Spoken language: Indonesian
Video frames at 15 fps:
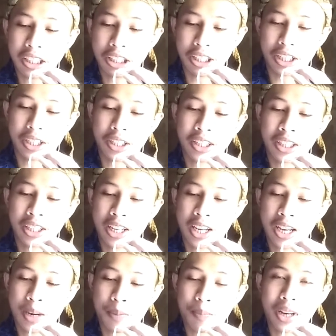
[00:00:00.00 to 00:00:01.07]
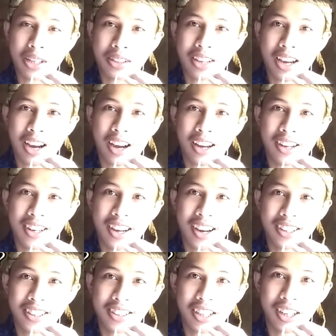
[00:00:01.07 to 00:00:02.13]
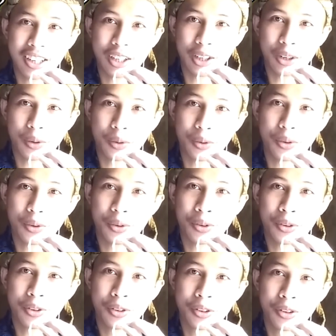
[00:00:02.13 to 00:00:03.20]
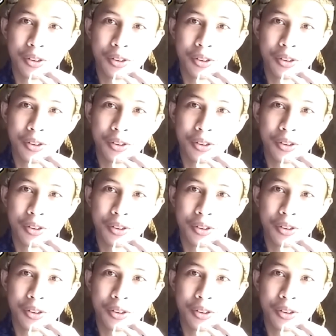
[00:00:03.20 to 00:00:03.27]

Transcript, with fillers: ini pasangan yang selingkuh